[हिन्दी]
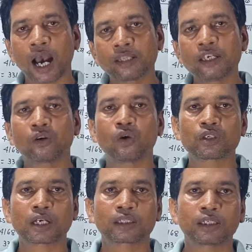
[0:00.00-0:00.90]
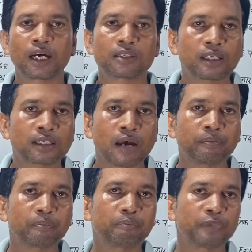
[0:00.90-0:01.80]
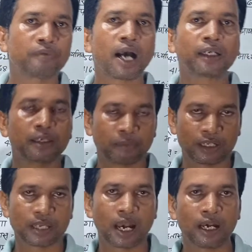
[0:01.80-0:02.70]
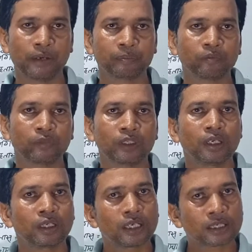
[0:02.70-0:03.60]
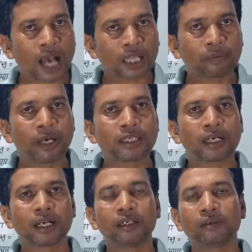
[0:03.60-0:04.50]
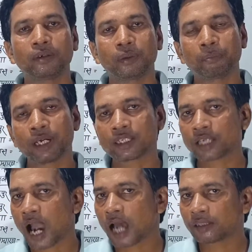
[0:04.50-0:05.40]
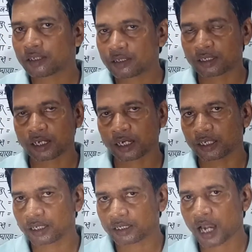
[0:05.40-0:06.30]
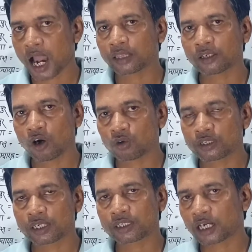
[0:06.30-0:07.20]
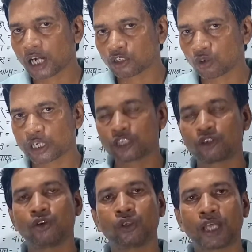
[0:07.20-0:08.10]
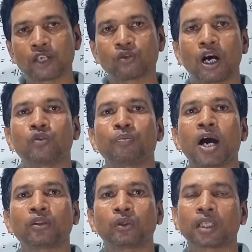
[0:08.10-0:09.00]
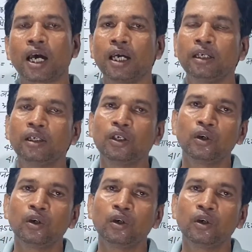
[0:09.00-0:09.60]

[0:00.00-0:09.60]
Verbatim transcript: अधिक हो सकती है शिक्षा विभाग की मनसा है कि सातवें चरण में छात्र शिक्षक यानी कि छात्र और शिक्षक का जो रेशियो होता है जो अनुपात होता है